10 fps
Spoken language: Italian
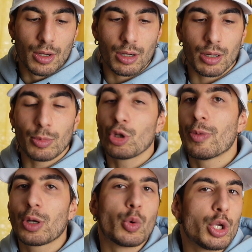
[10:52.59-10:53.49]
Uh, motivo
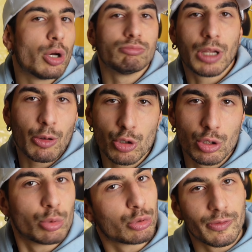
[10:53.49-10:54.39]
per cui io a
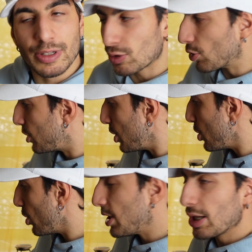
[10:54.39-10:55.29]
questo punto vi
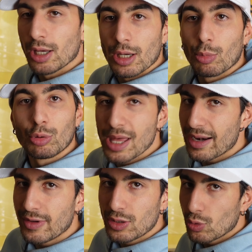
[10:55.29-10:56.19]
sconsiglio di
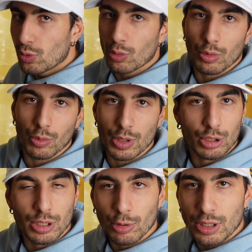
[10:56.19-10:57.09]
buttarvi su uh,
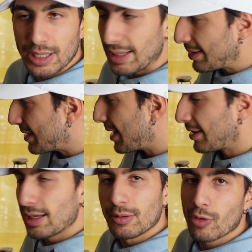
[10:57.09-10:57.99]
questo tipo di
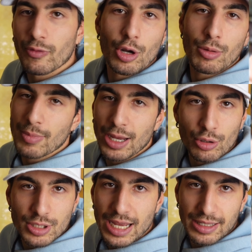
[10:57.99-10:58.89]
insetti, non ve li ho mai
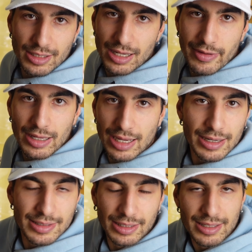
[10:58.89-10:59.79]
consigliati a dire la verità,
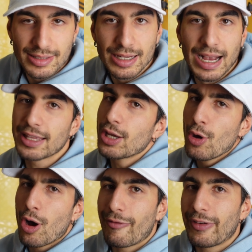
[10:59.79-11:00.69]
insetti essiccati,
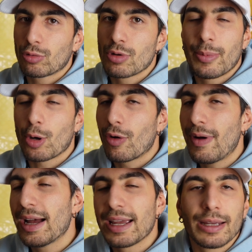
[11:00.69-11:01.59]
ho fatto una
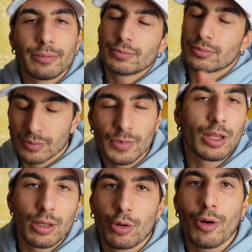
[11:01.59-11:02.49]
prova e
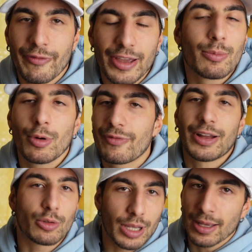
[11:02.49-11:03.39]
confermo il
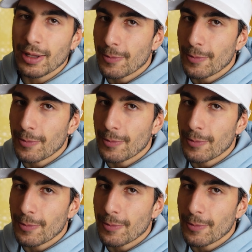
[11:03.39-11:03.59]
fatto che